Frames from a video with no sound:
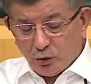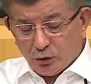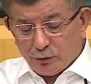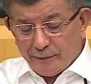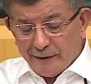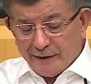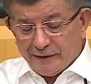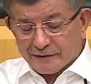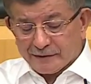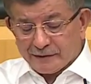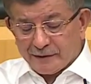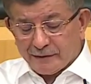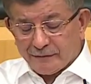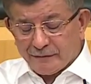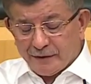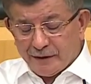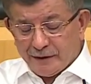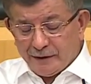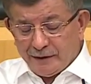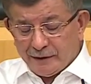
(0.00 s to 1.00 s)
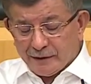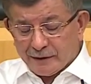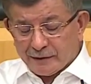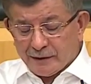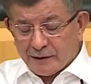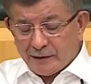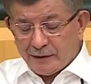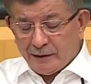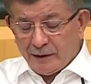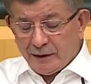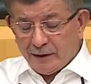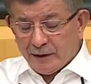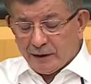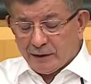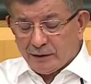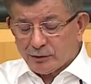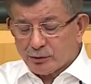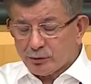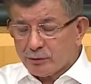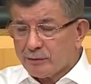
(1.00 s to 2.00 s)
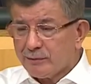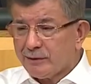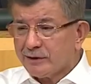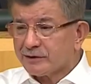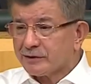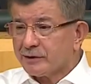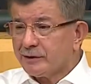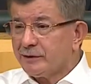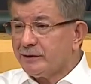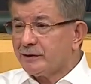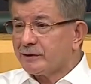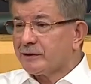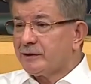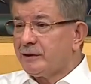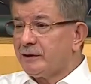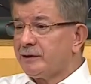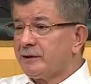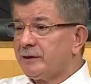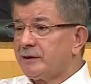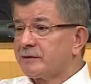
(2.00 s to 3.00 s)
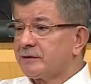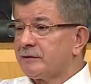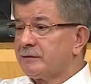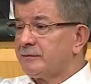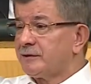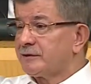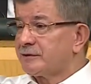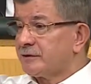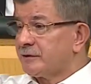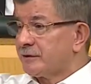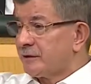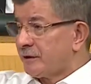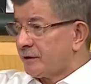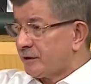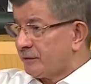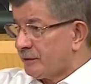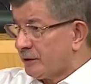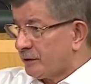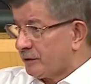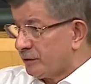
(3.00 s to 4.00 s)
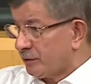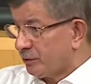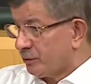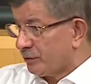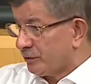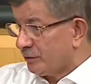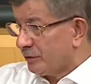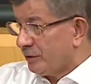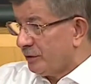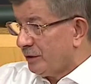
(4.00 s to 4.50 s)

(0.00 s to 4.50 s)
Torba yasada vergi iadeleriyle ilgili Cumhurbaşkanı yetkilerinin artırılması karara bağlanıyor.